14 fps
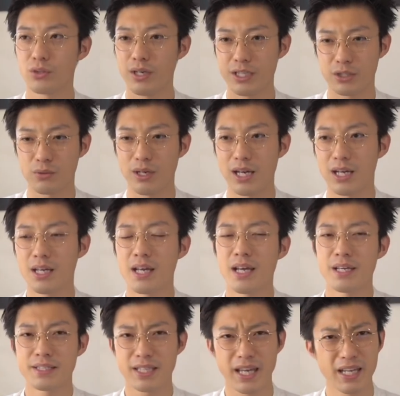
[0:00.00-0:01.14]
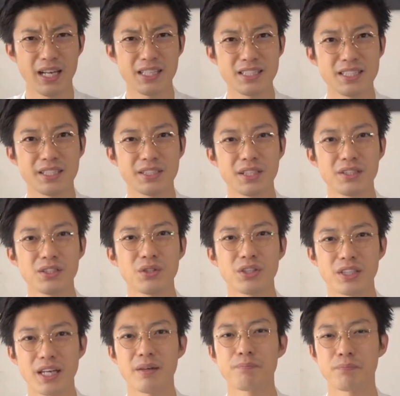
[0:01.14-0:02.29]
ワイトは再販してくれるよう
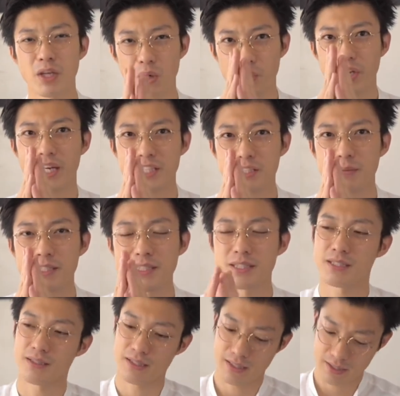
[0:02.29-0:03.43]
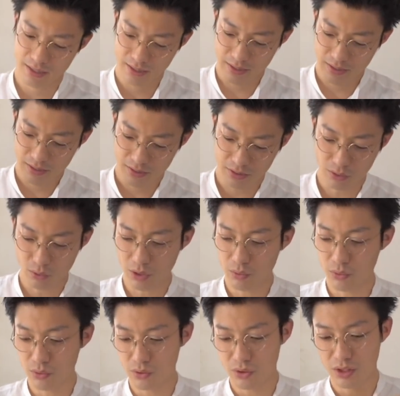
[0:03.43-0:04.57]
にねお願いしますいやこれ
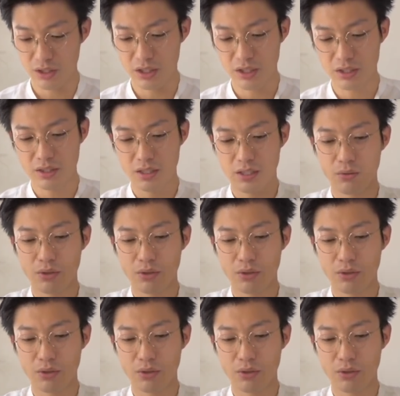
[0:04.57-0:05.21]
本当に人気でお